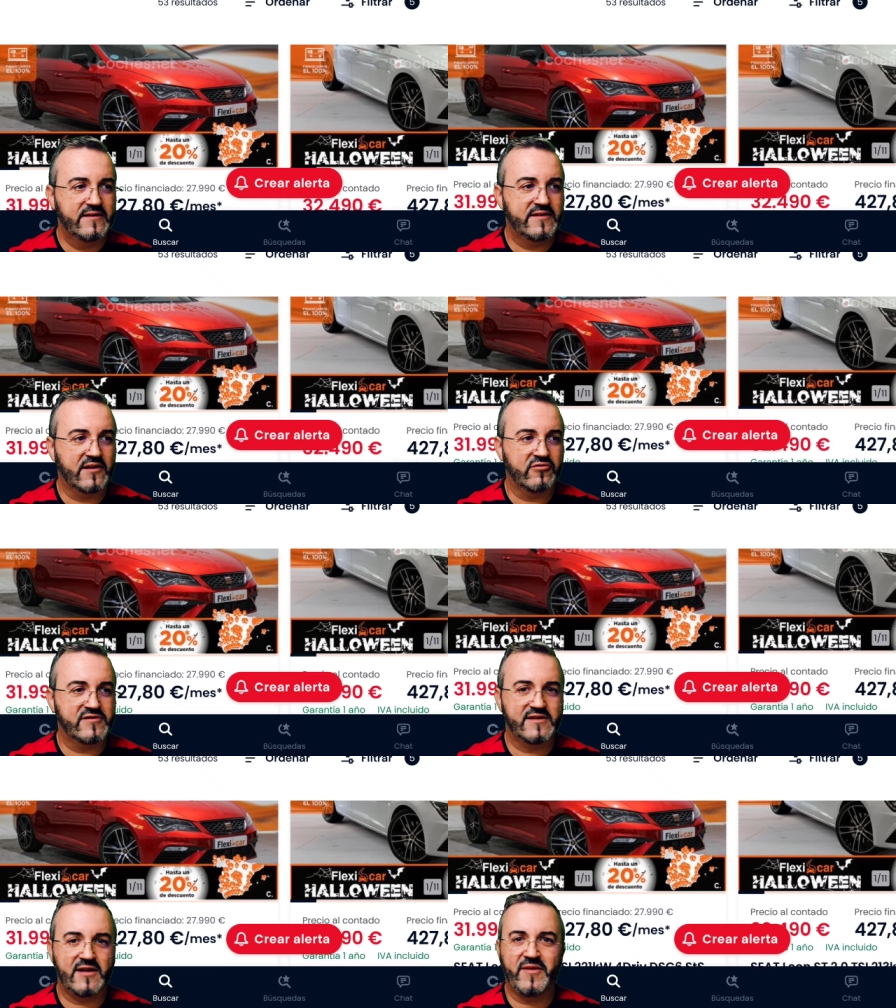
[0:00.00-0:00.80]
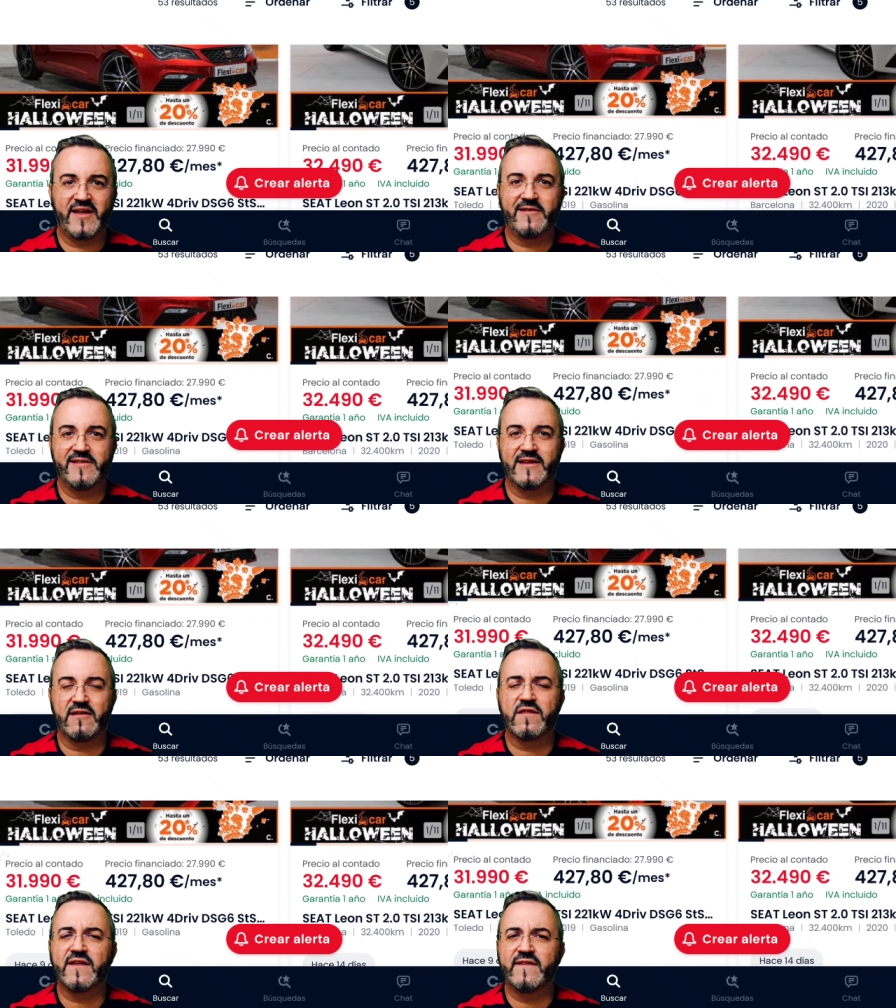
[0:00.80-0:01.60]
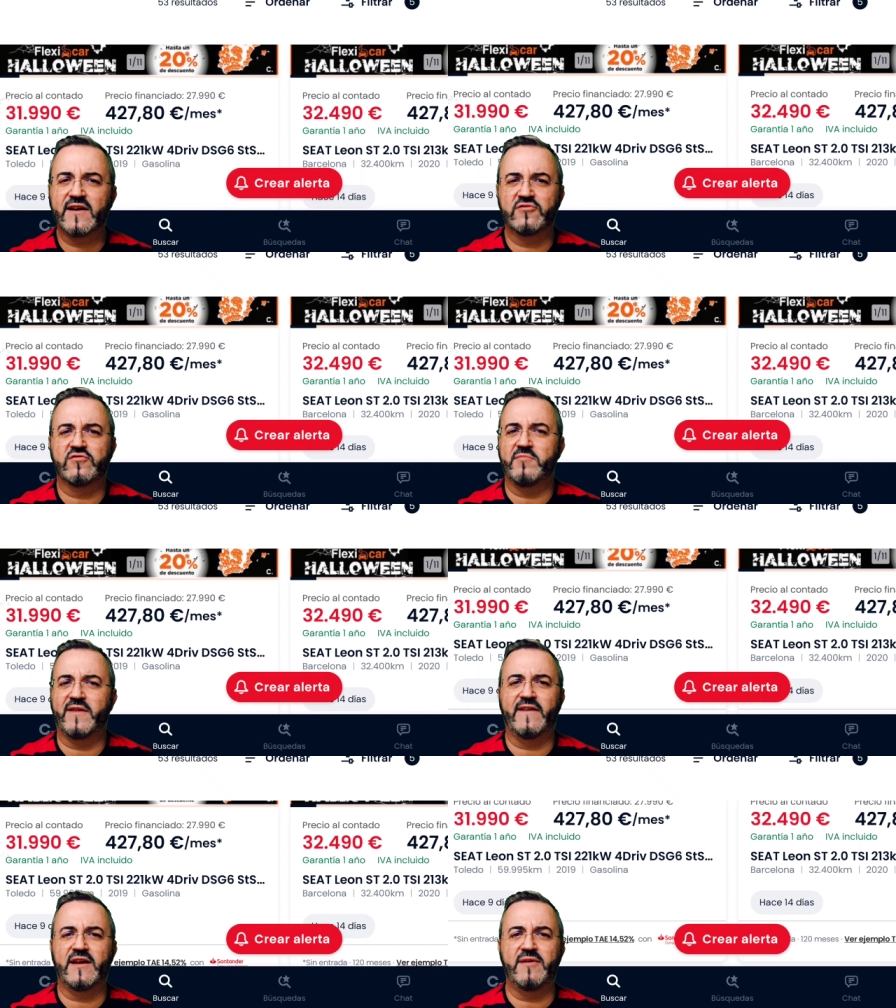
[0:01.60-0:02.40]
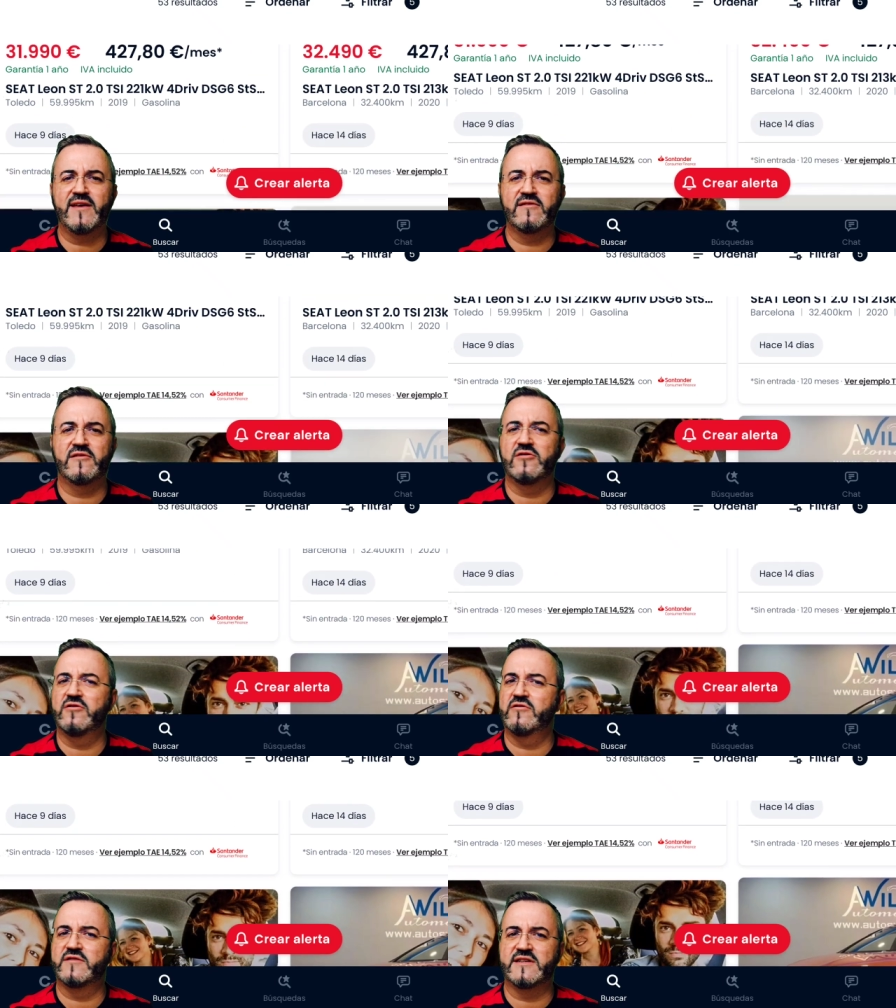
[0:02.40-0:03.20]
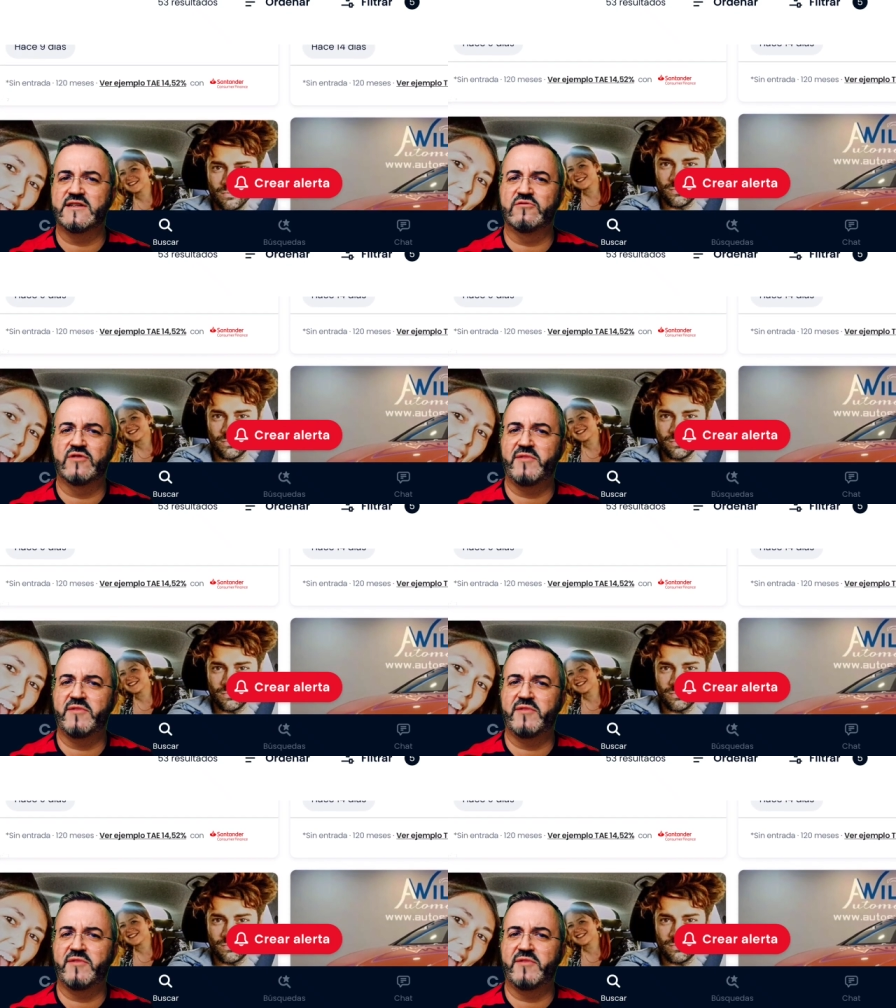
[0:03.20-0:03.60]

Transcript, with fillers: Si el coche está medianamente decente con sus mantenimientos y sus